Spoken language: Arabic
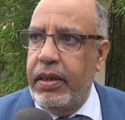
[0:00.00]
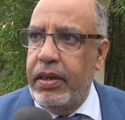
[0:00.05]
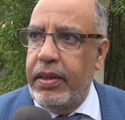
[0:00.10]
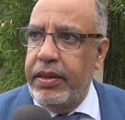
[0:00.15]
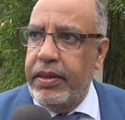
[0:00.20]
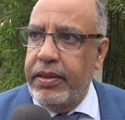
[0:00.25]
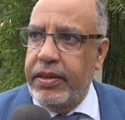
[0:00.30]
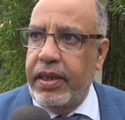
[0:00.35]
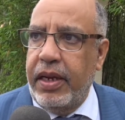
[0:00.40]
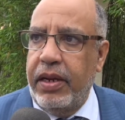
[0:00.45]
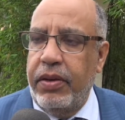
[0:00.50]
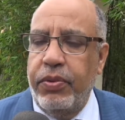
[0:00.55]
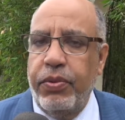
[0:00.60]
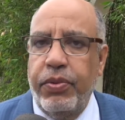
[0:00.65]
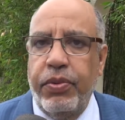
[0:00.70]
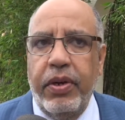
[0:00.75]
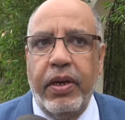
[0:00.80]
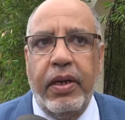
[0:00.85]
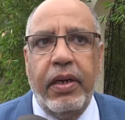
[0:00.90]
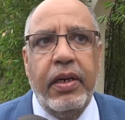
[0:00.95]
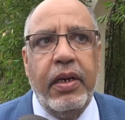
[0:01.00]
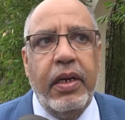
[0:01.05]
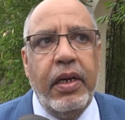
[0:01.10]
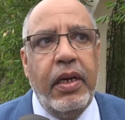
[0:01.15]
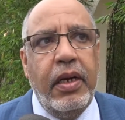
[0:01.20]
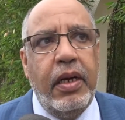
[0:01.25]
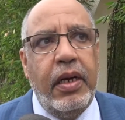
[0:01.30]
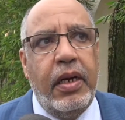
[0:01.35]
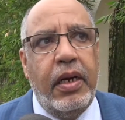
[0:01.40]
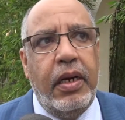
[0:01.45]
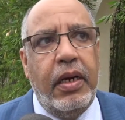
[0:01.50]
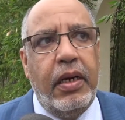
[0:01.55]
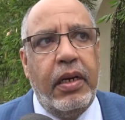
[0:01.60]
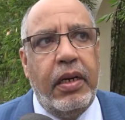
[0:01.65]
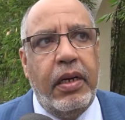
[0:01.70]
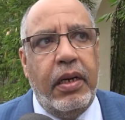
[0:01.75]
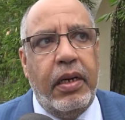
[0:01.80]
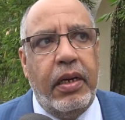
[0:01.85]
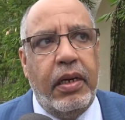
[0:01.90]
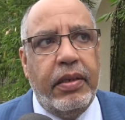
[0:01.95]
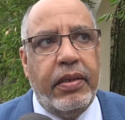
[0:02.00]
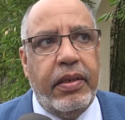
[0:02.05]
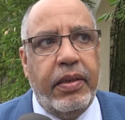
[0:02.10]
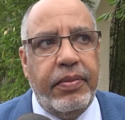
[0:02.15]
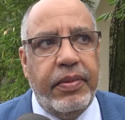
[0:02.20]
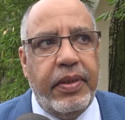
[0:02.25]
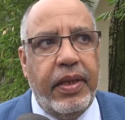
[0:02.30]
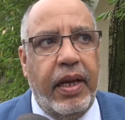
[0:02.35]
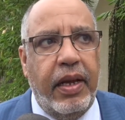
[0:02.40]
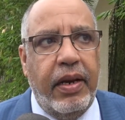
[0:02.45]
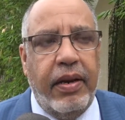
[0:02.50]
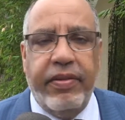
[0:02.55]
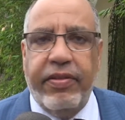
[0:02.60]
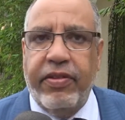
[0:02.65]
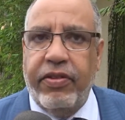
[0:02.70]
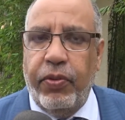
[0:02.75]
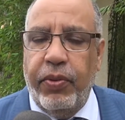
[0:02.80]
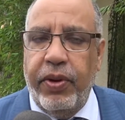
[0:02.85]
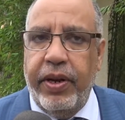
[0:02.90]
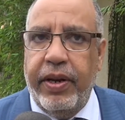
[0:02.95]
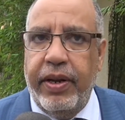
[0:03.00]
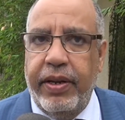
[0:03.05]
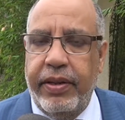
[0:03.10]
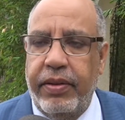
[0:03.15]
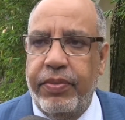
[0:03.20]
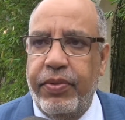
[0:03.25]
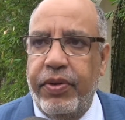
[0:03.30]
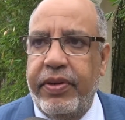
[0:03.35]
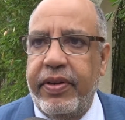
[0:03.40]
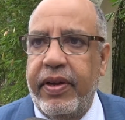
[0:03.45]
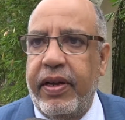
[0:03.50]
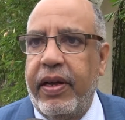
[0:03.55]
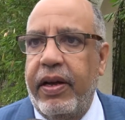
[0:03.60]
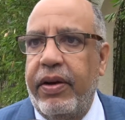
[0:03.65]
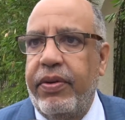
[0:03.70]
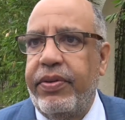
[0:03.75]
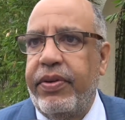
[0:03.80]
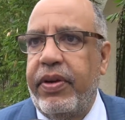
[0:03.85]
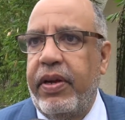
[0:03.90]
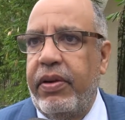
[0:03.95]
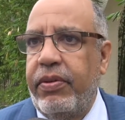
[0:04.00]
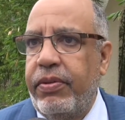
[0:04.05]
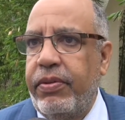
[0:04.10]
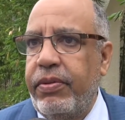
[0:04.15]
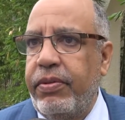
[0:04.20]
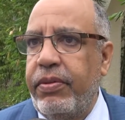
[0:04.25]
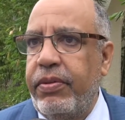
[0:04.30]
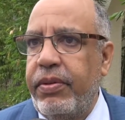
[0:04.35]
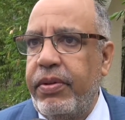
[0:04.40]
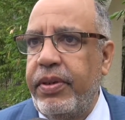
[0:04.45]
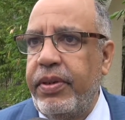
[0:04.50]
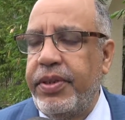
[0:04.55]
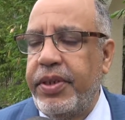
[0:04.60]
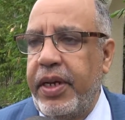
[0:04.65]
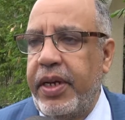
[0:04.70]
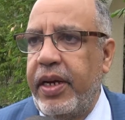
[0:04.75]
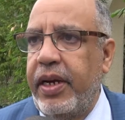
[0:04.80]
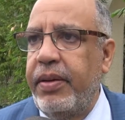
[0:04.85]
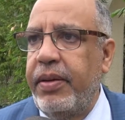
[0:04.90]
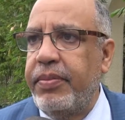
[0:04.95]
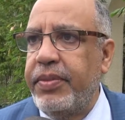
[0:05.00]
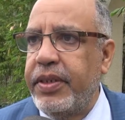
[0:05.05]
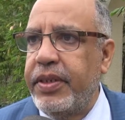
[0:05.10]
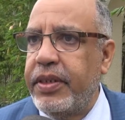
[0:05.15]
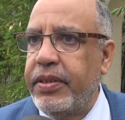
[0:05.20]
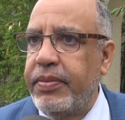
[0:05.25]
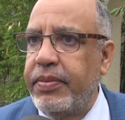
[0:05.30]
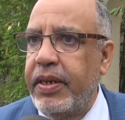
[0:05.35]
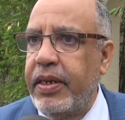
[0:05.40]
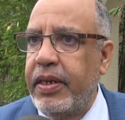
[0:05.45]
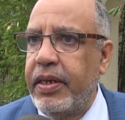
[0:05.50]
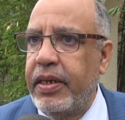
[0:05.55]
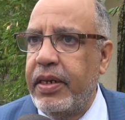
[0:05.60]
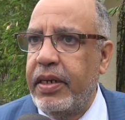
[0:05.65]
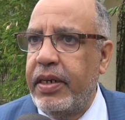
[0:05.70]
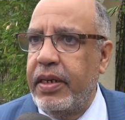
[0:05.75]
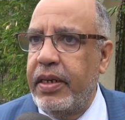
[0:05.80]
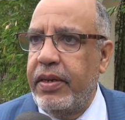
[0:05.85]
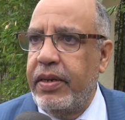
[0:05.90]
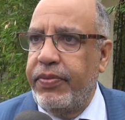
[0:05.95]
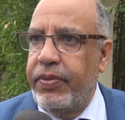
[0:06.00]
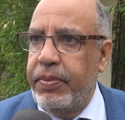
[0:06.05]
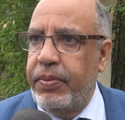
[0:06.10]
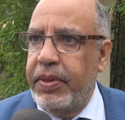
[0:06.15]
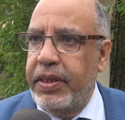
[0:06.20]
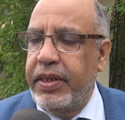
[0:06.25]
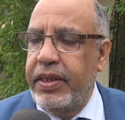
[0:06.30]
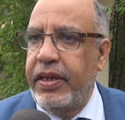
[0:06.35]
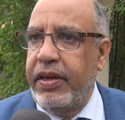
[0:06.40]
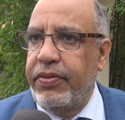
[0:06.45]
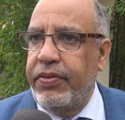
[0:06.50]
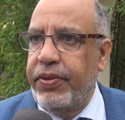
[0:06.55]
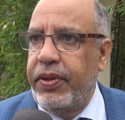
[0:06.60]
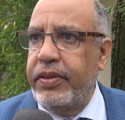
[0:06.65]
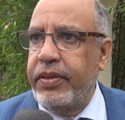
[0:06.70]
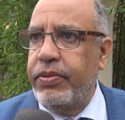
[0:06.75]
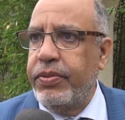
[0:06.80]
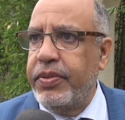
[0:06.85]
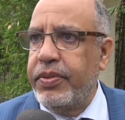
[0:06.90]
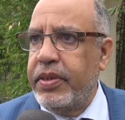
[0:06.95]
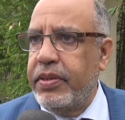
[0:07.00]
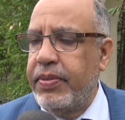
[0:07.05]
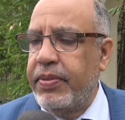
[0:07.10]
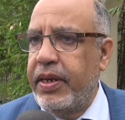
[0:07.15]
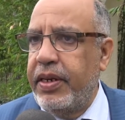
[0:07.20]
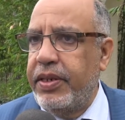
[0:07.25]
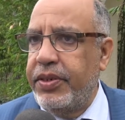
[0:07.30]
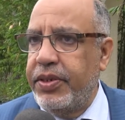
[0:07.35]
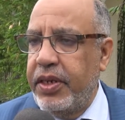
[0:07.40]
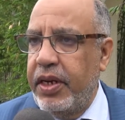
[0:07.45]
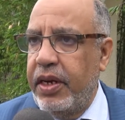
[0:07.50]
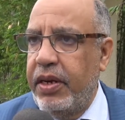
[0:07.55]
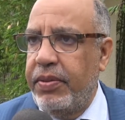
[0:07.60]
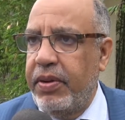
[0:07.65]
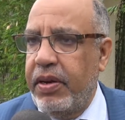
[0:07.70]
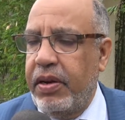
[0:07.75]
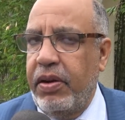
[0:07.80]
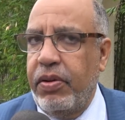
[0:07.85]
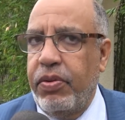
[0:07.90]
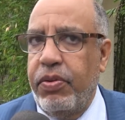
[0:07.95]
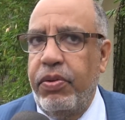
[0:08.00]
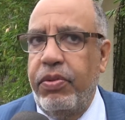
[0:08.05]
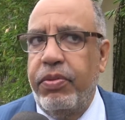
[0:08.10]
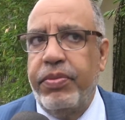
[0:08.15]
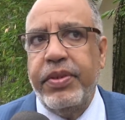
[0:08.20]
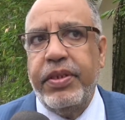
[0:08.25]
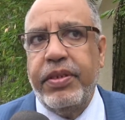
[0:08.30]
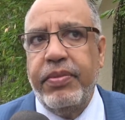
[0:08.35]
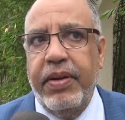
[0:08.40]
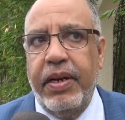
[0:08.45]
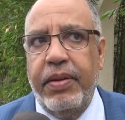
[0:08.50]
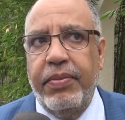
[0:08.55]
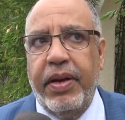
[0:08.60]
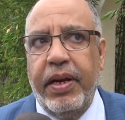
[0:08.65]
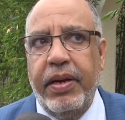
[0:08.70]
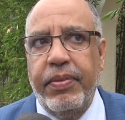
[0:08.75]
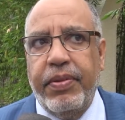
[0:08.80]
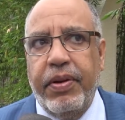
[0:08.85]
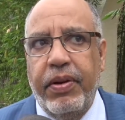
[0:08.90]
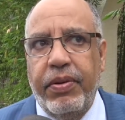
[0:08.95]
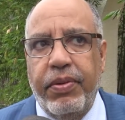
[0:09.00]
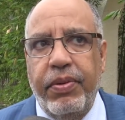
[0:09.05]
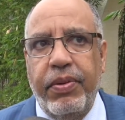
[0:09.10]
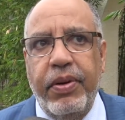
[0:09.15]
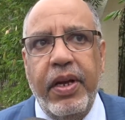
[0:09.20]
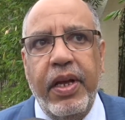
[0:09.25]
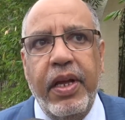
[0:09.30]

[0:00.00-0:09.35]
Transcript: النسخه الاولى اعتمدنا آه، على تطوير هذا الملتقى وجعلوا اشعاع بالنسبه لمدينه فاس وبالنسبه للجهه ككل وبالنسبه للمغرب ككل